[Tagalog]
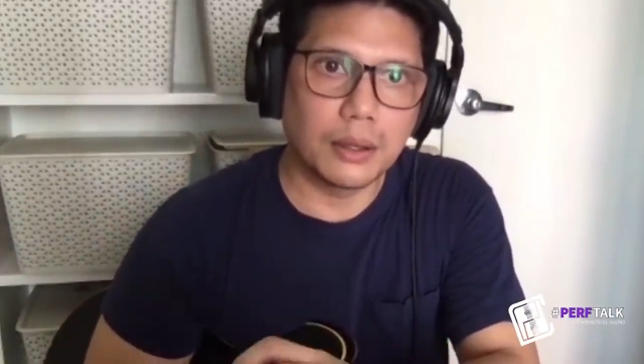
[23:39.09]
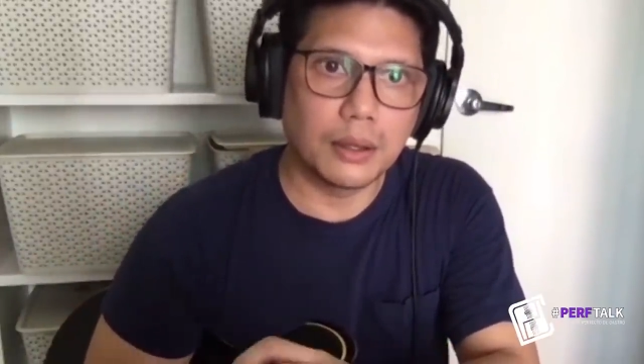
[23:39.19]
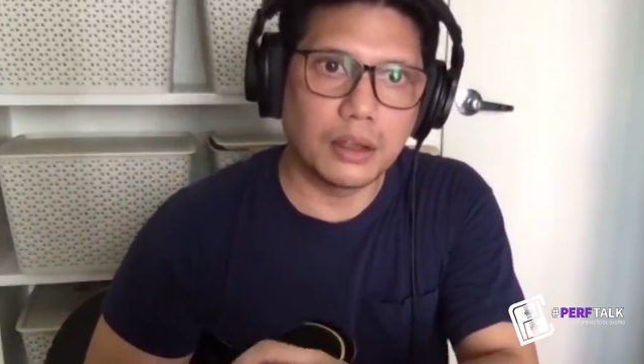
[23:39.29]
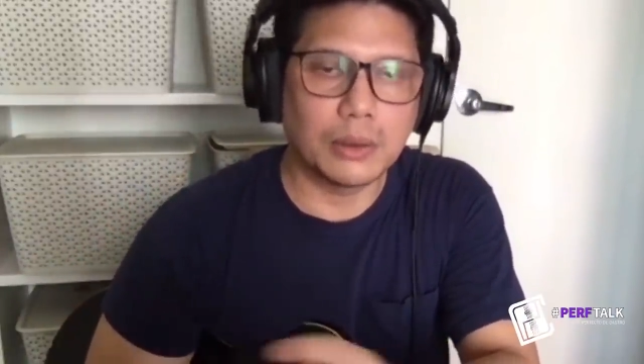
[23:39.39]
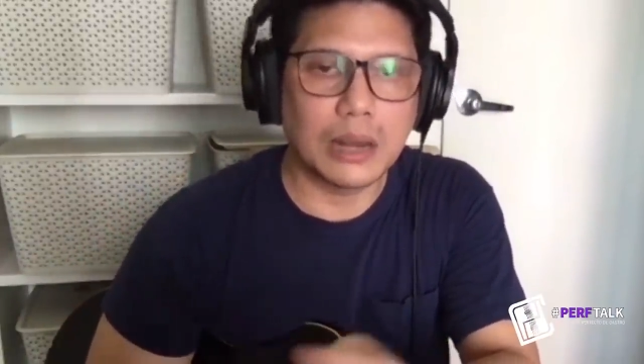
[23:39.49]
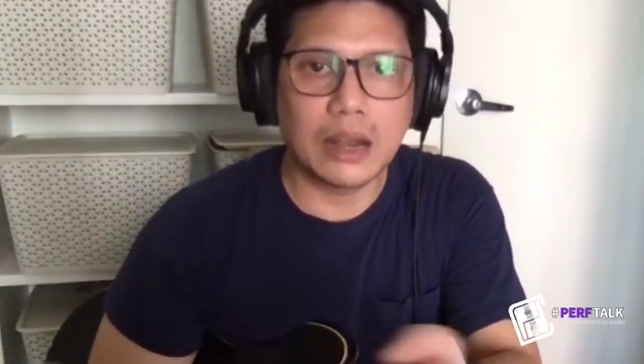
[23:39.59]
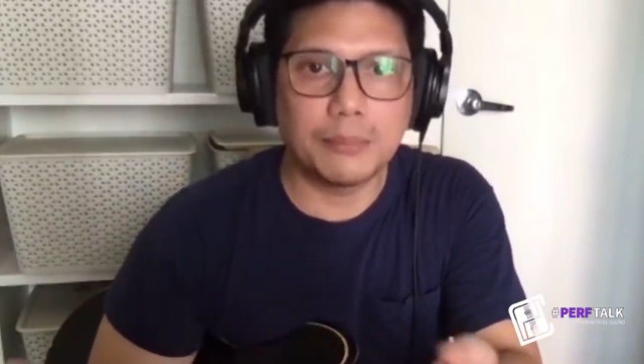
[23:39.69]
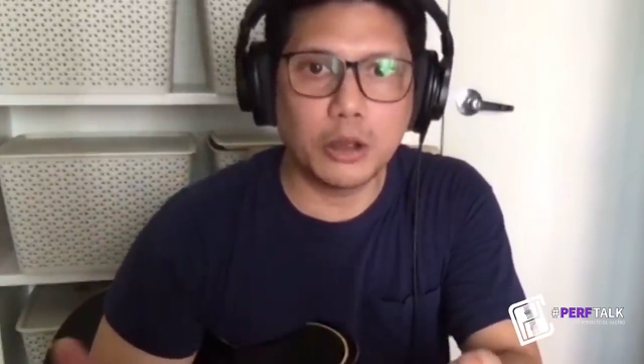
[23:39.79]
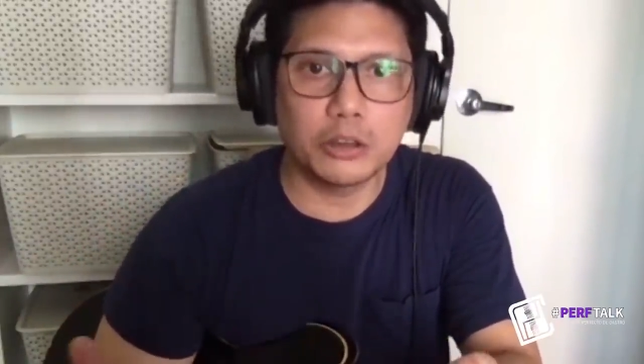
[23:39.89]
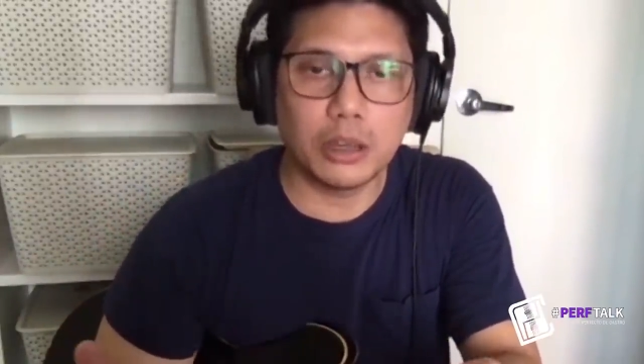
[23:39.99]
kasi wala
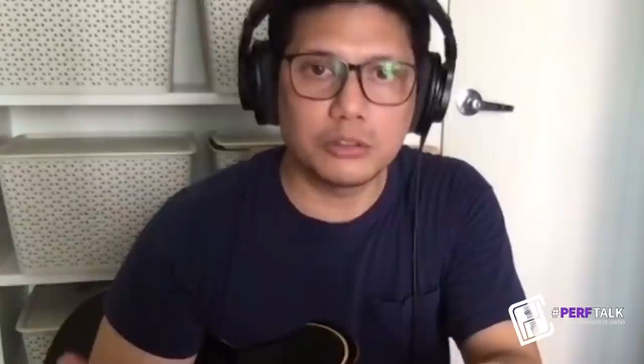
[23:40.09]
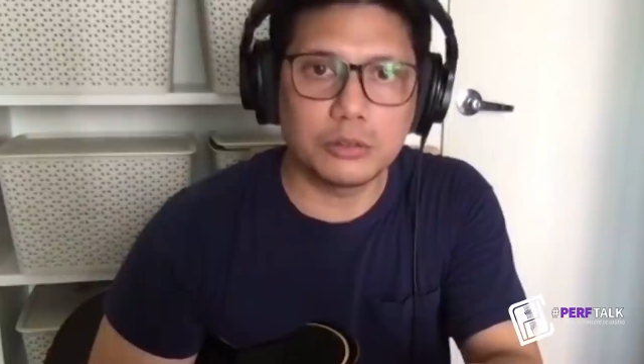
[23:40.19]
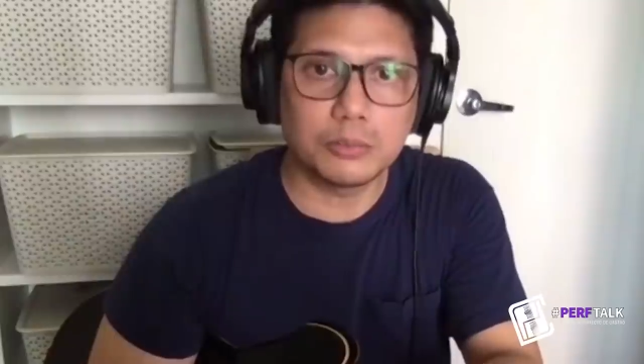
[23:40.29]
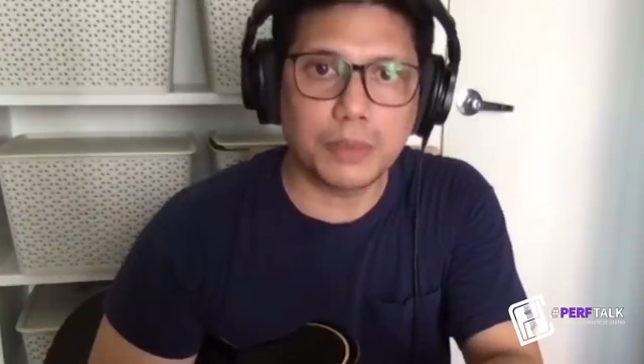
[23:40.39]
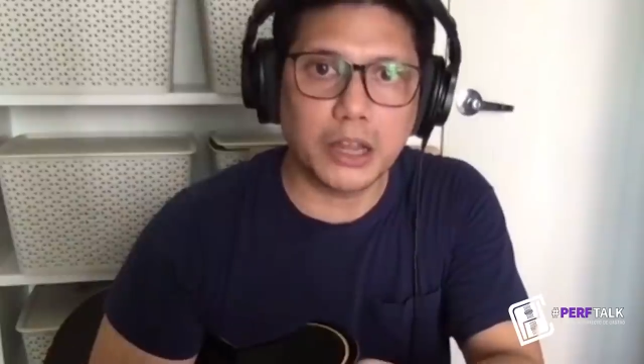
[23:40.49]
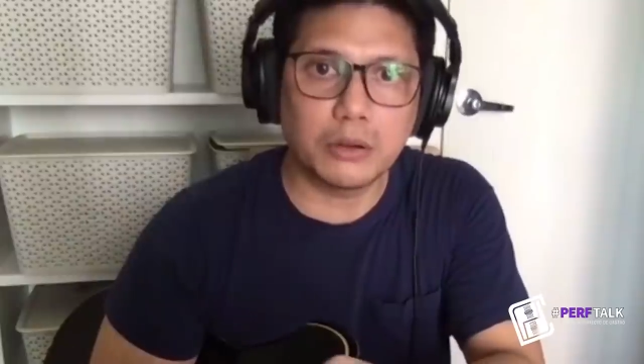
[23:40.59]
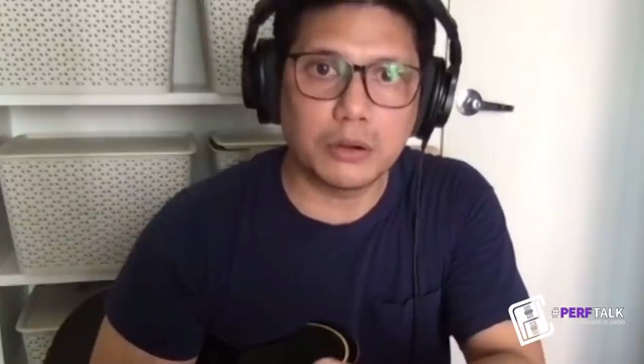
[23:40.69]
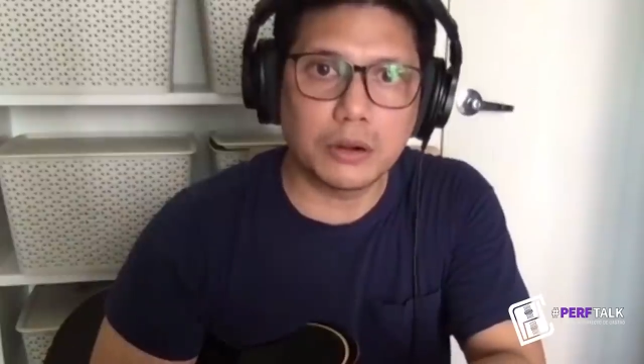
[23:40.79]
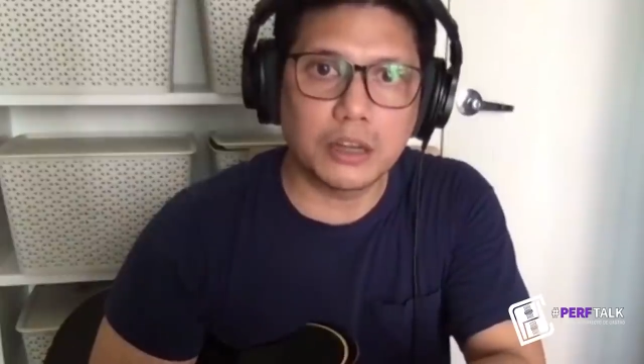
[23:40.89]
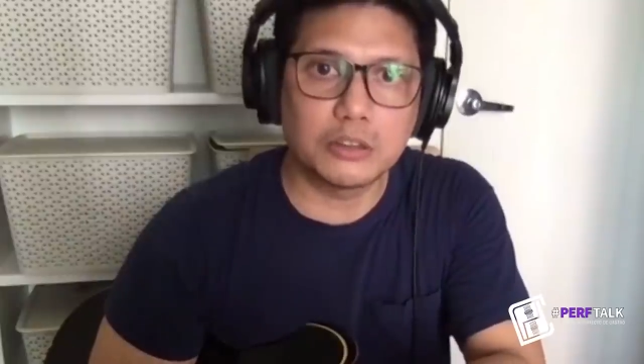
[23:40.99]
namang ex- ex-
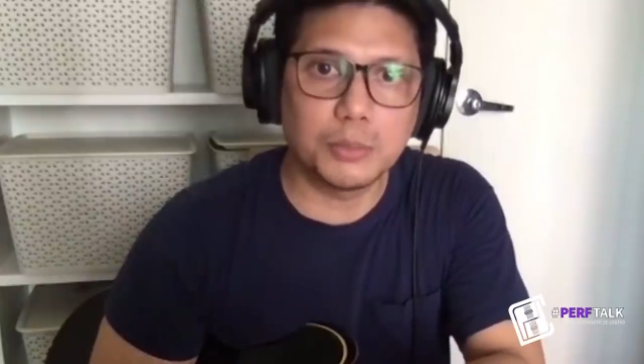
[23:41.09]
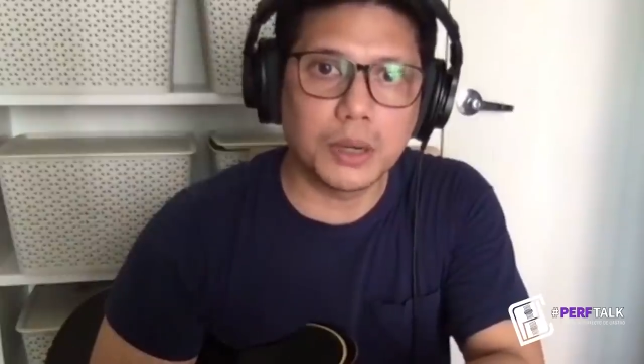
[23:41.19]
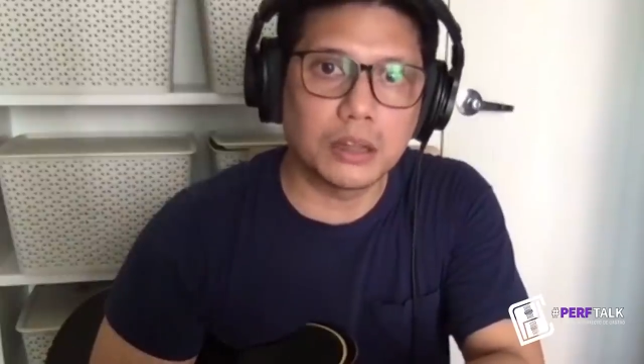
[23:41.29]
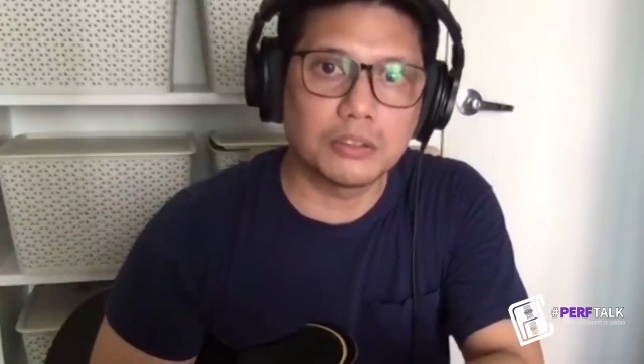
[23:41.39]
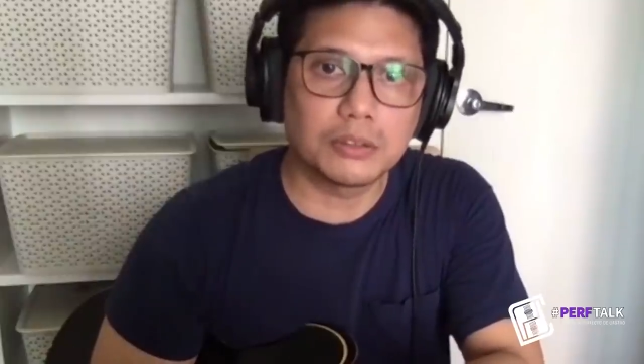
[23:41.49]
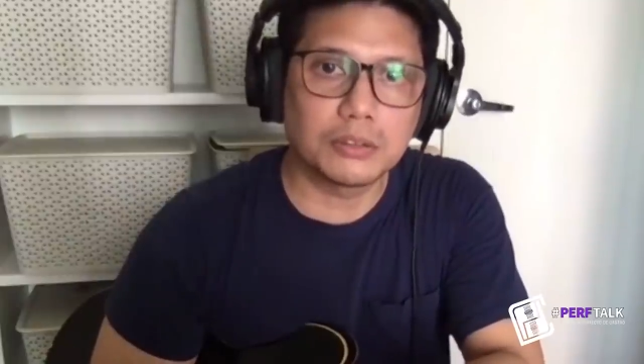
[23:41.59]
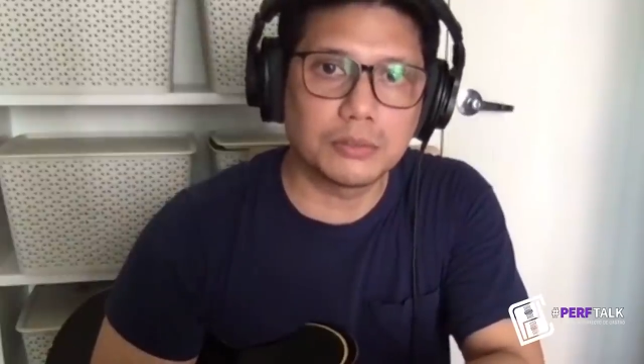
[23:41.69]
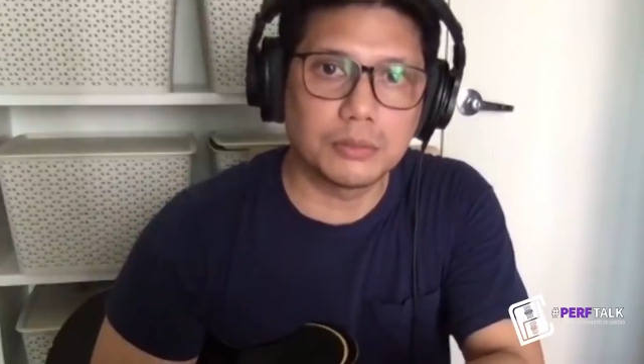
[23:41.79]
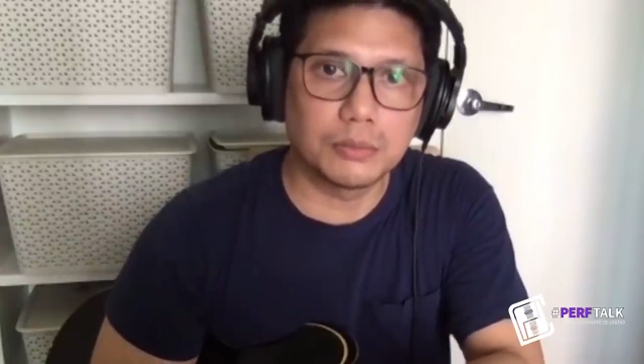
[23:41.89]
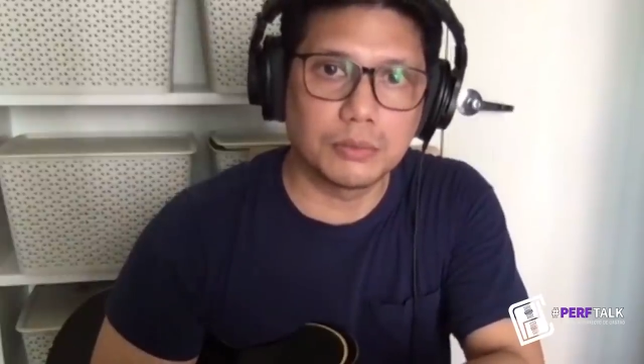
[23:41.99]
prior
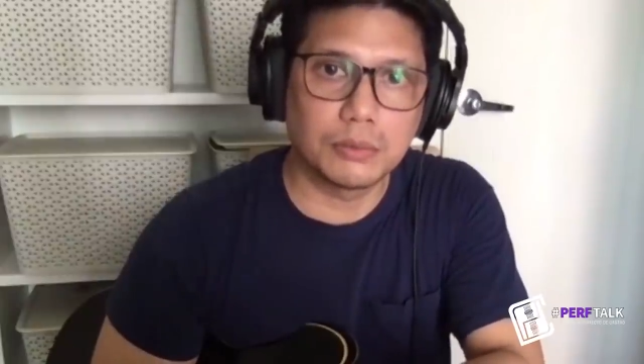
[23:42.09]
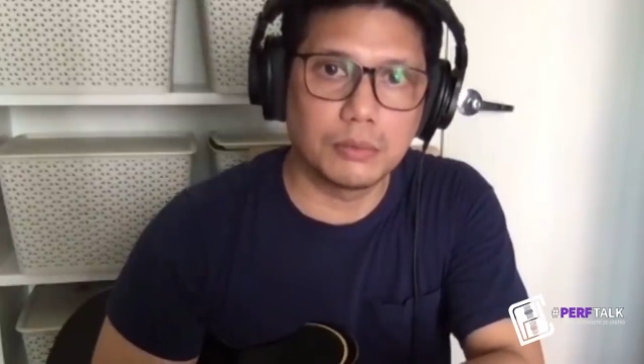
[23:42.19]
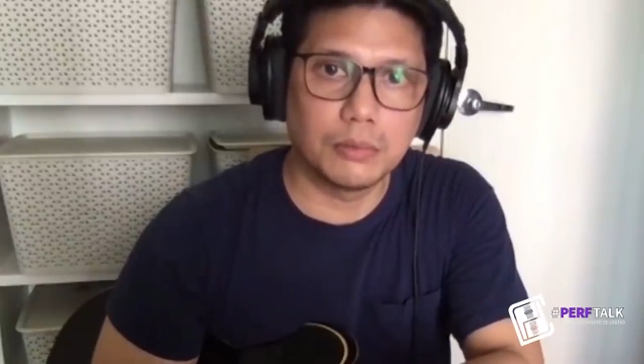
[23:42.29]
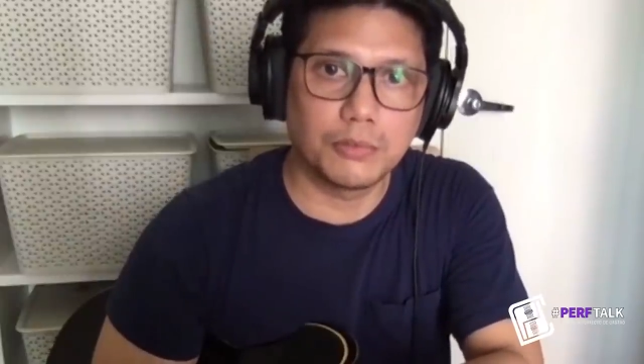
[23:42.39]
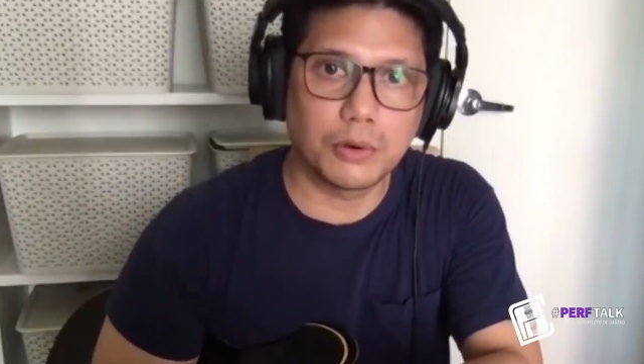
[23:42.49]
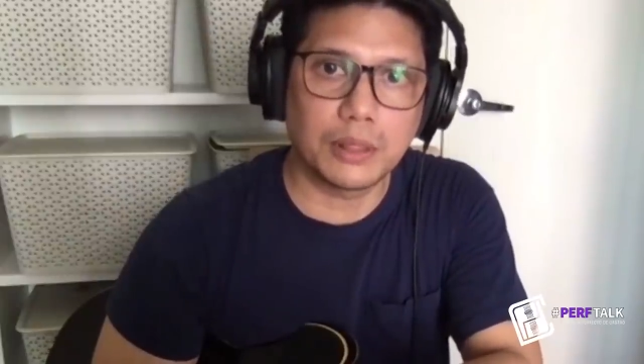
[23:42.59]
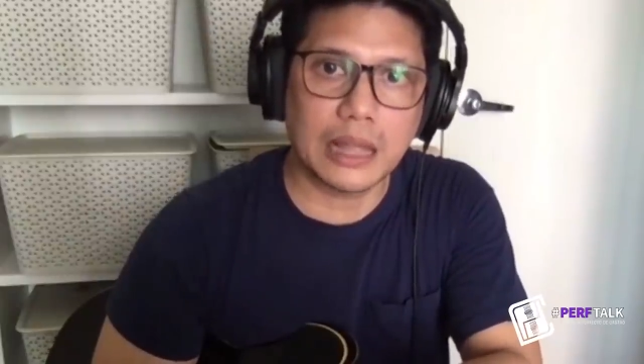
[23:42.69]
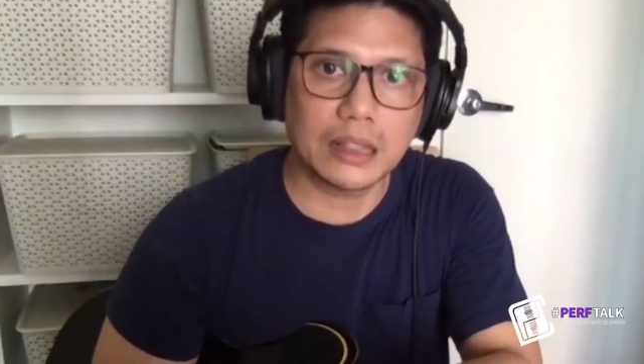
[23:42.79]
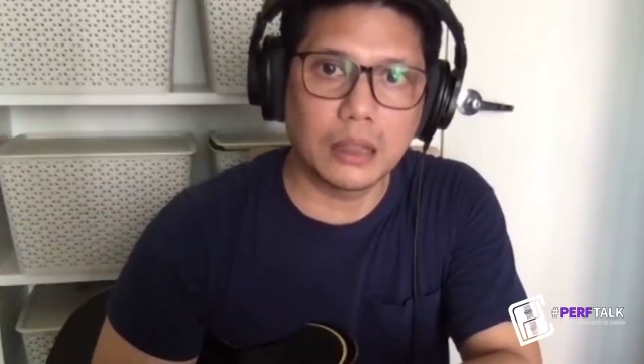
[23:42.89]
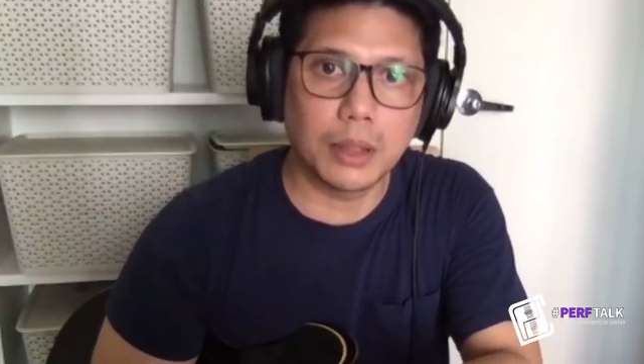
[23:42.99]
experience before
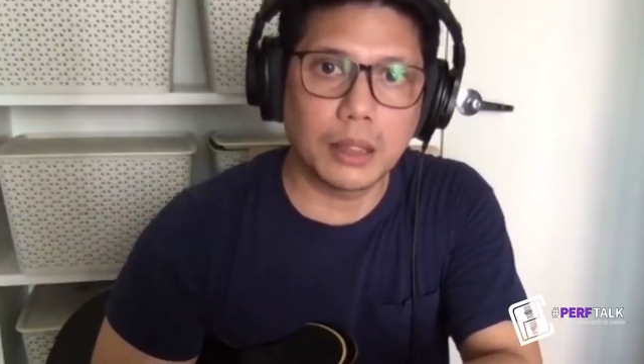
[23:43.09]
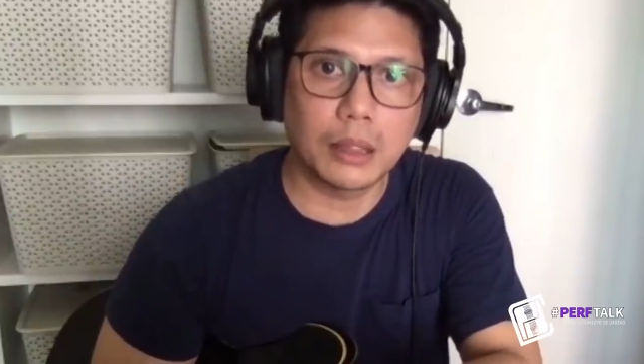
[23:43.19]
that, di ba?